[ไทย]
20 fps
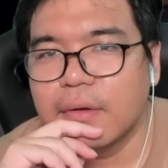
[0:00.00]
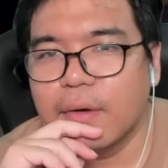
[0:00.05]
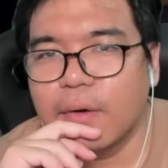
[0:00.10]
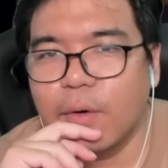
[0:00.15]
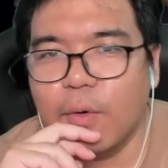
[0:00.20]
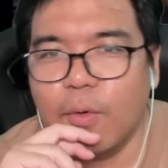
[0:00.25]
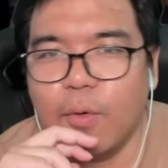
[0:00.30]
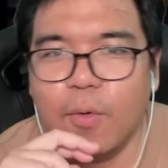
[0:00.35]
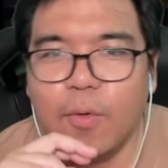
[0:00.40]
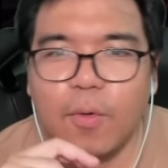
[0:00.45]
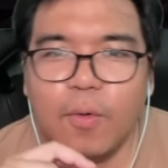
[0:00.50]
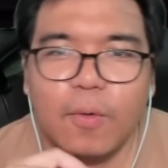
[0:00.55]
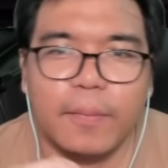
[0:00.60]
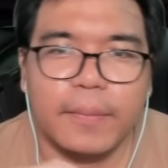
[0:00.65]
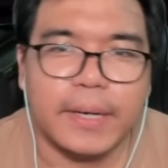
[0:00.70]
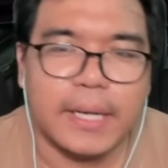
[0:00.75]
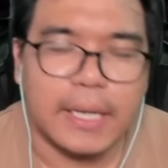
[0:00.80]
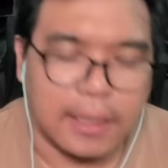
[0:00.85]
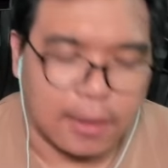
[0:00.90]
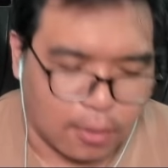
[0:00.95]
โอ้ไม่
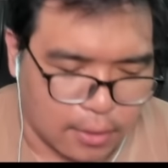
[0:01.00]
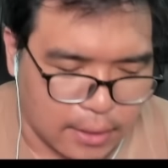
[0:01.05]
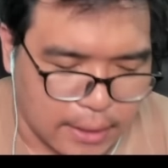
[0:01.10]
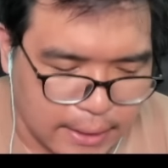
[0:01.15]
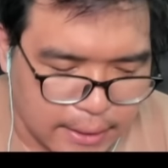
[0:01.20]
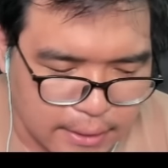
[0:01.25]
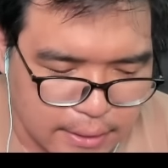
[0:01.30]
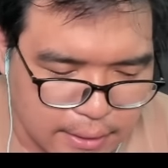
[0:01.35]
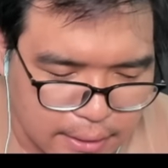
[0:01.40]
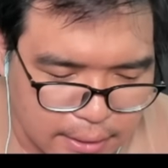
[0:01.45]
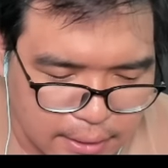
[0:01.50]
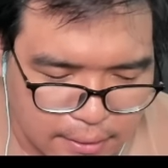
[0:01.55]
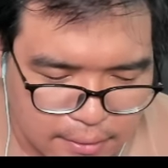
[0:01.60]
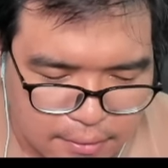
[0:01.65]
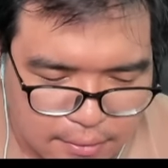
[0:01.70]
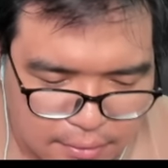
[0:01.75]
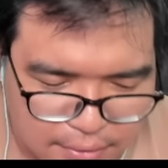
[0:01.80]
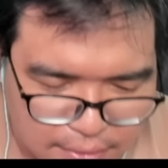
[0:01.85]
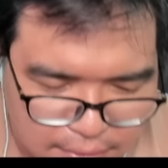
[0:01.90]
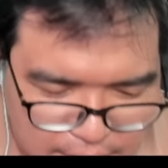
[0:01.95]
ได้พอเล่นนะเนี่ย
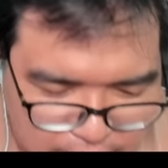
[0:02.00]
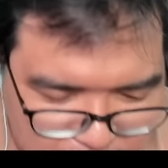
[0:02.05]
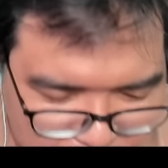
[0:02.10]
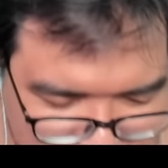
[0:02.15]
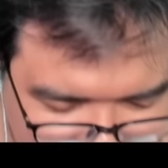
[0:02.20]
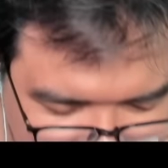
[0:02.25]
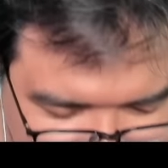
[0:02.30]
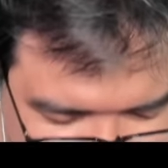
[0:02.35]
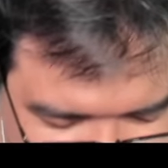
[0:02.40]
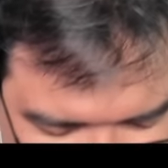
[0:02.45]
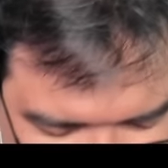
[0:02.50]
เฮ้ยไม่